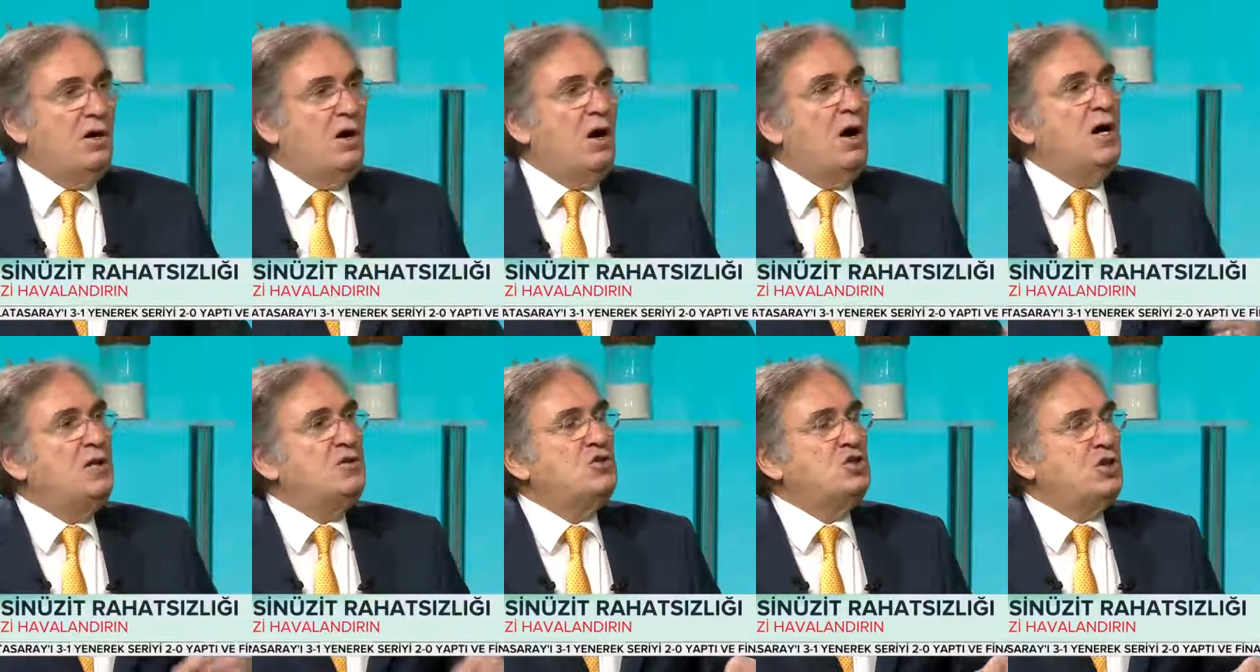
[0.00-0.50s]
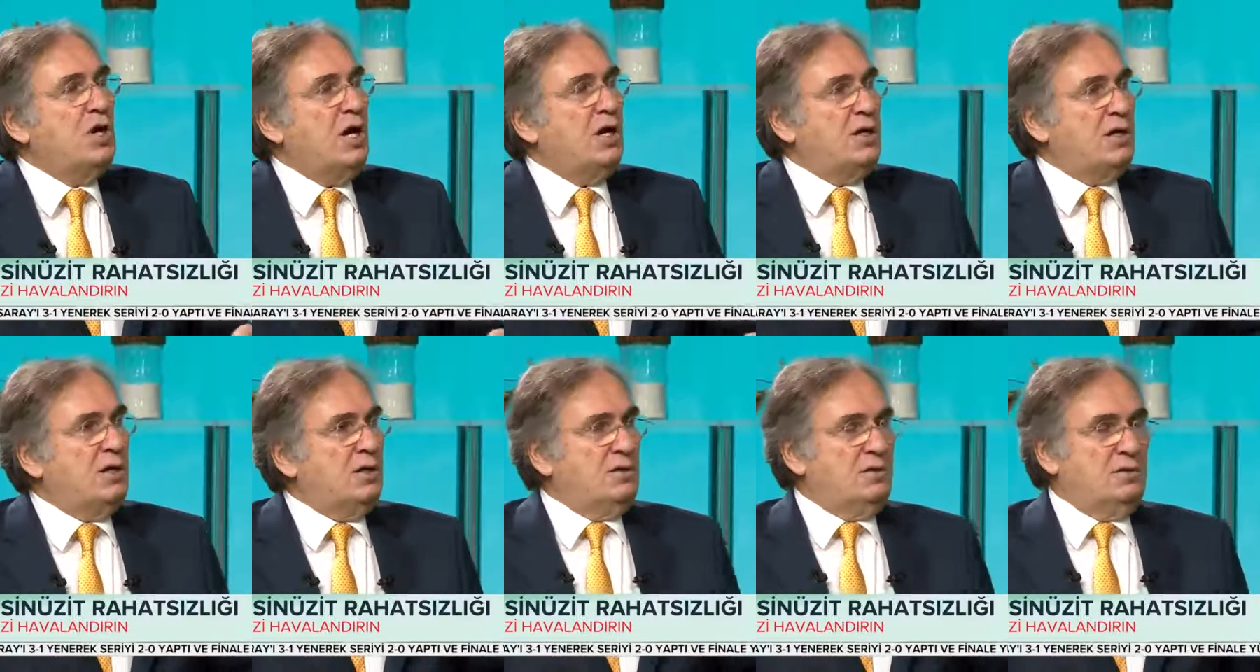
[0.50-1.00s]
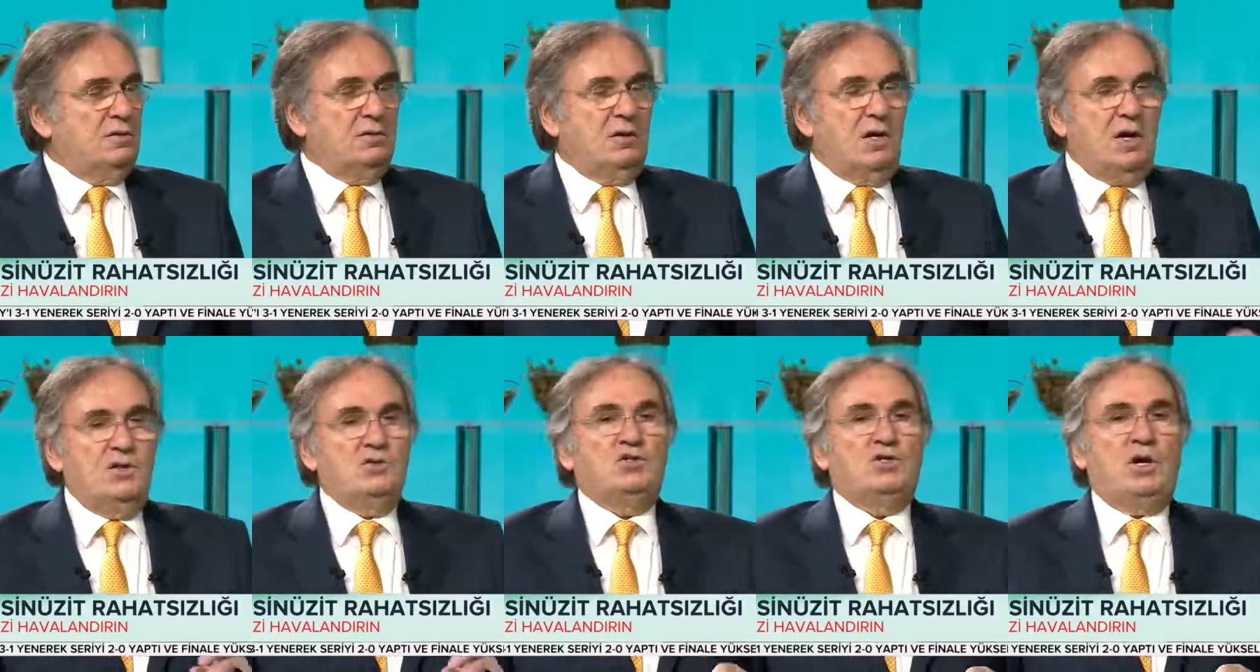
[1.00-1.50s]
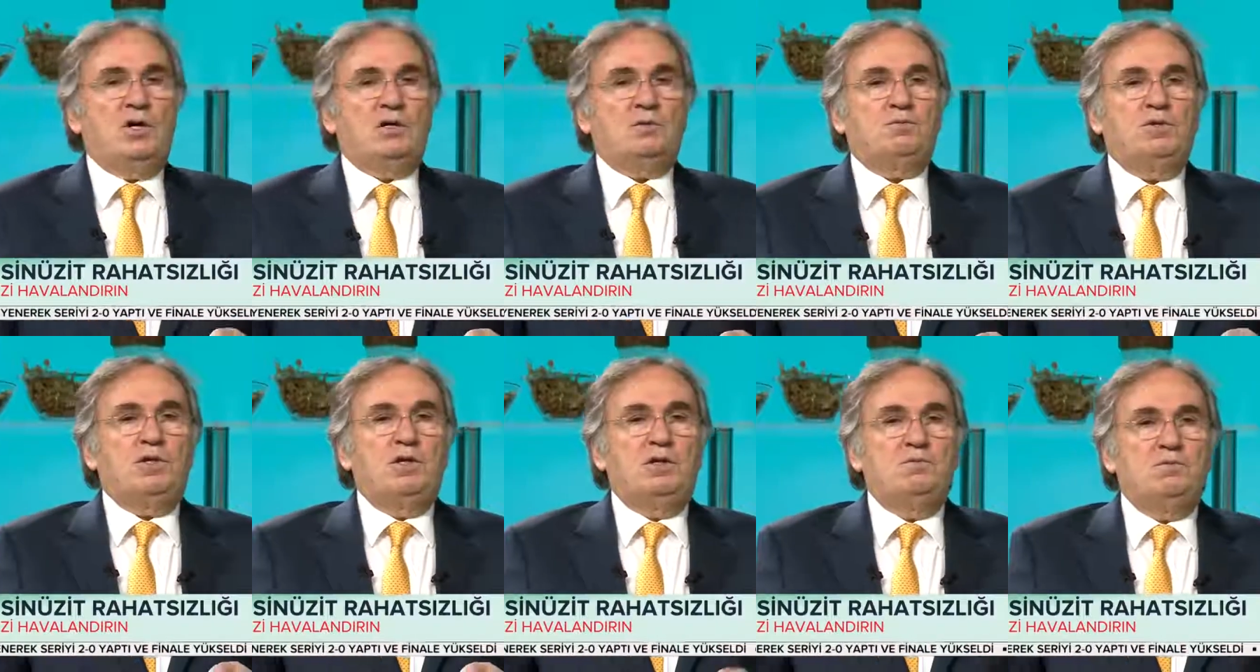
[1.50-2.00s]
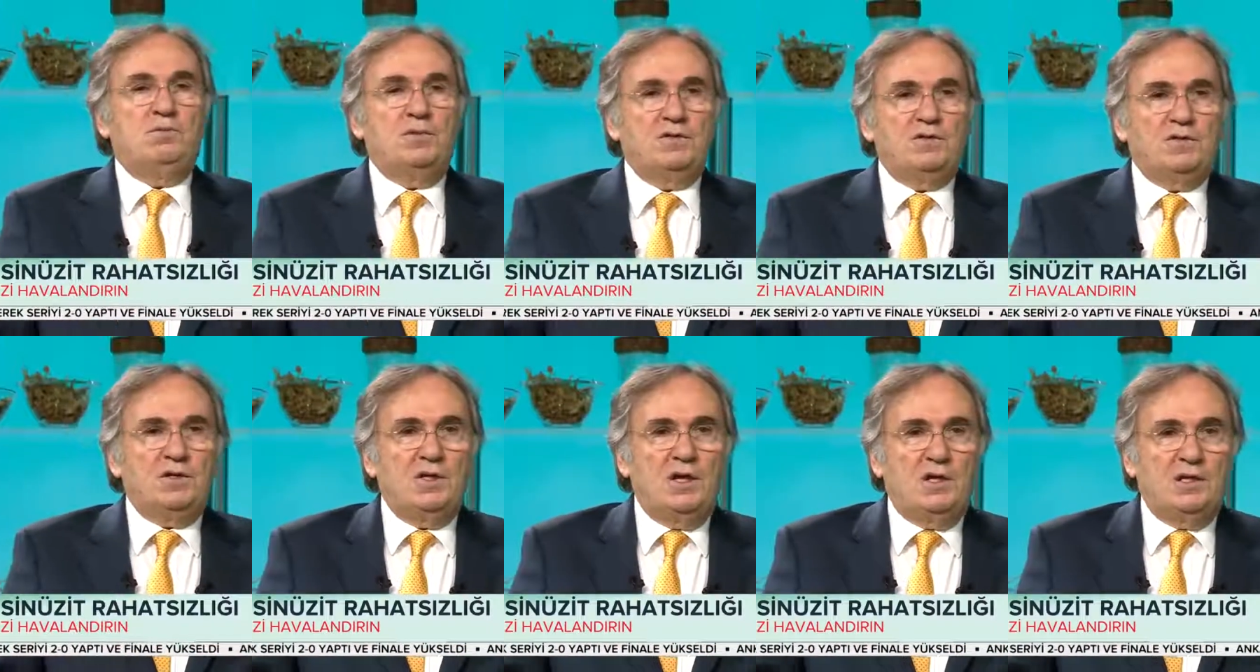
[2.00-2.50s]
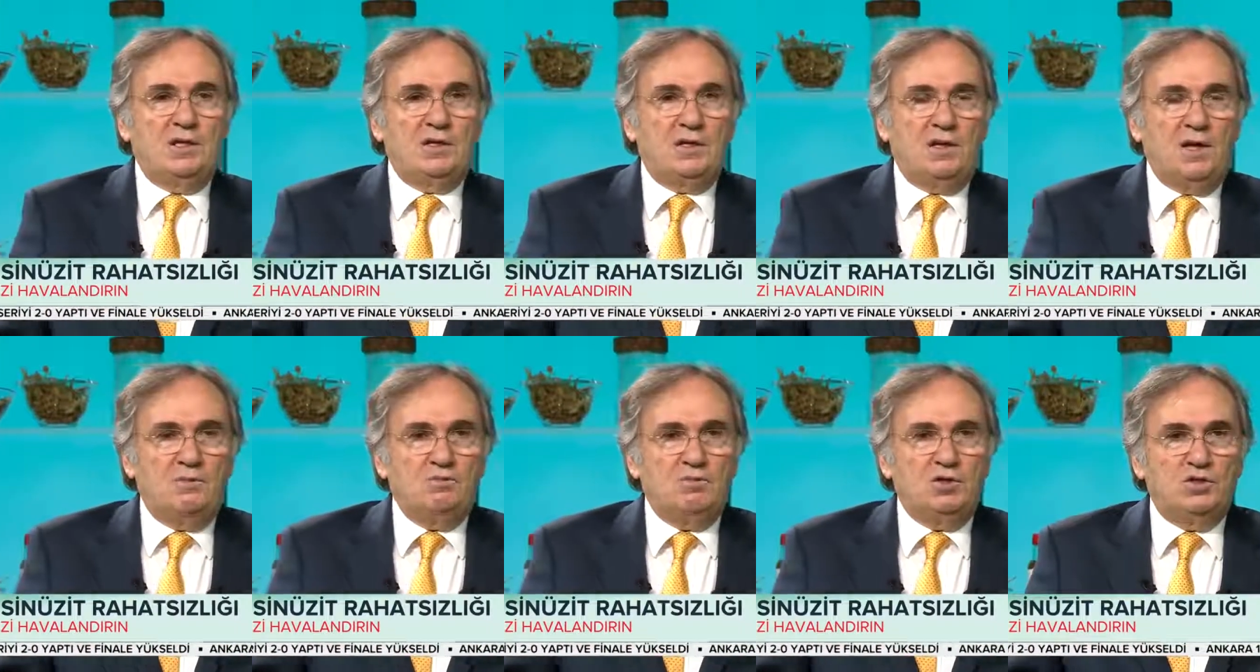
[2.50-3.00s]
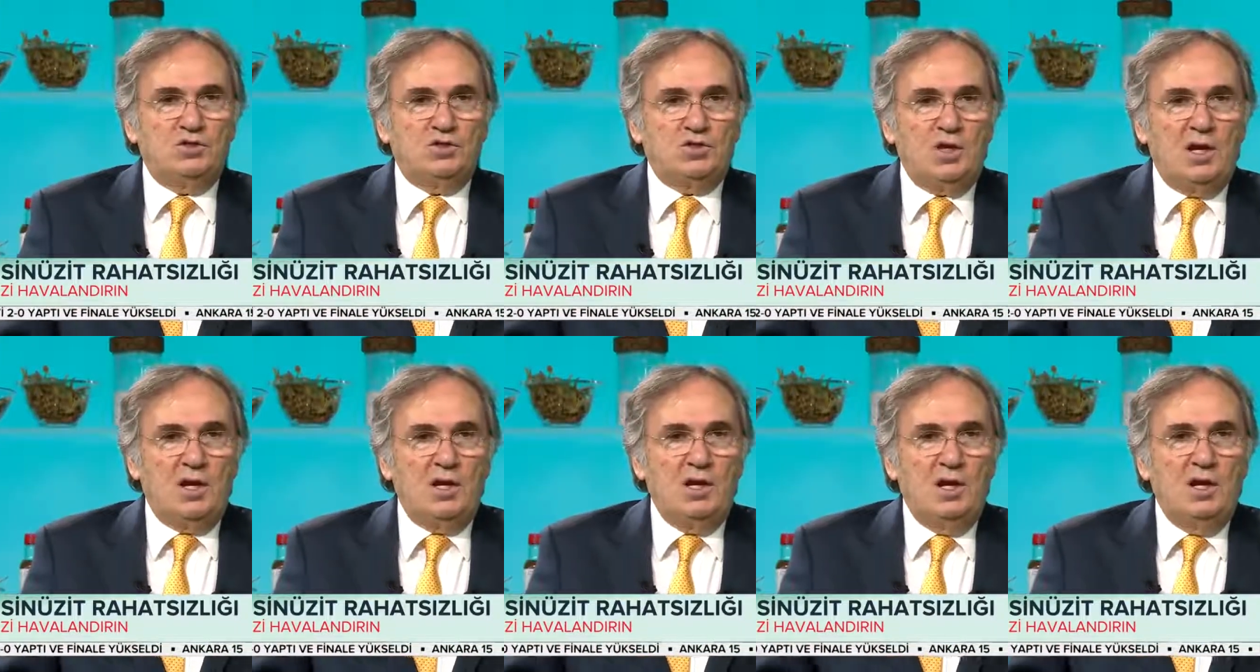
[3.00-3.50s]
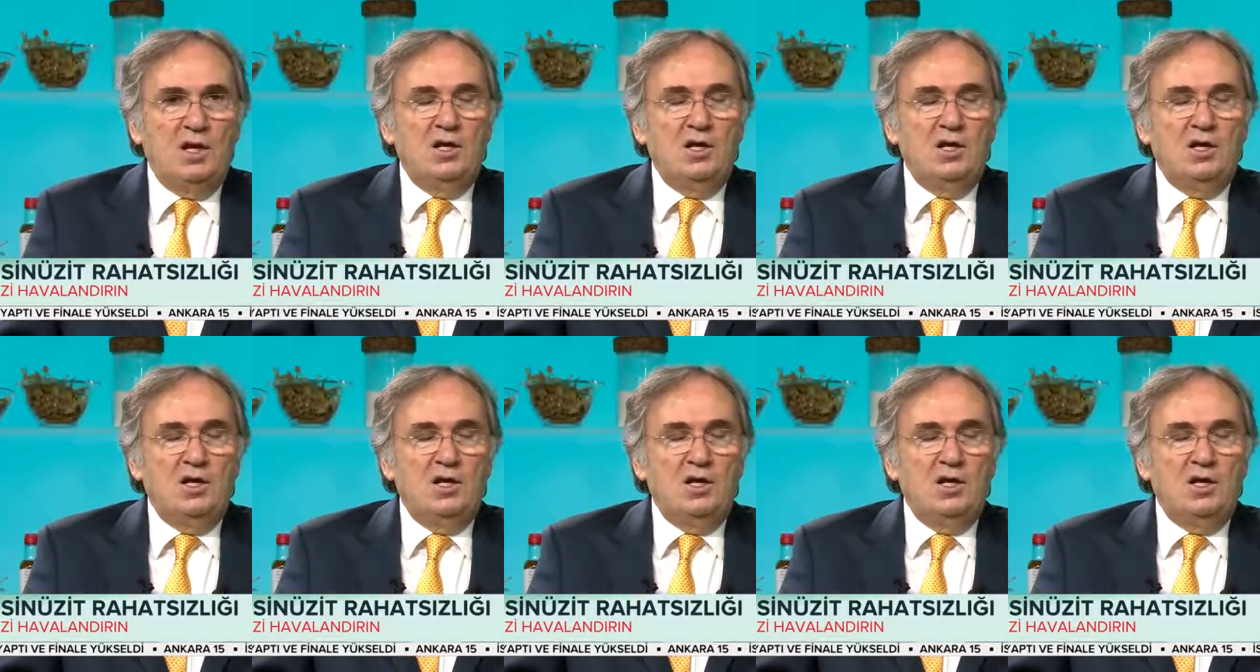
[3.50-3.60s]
Ancak ancak bilinmesi gereken bir şey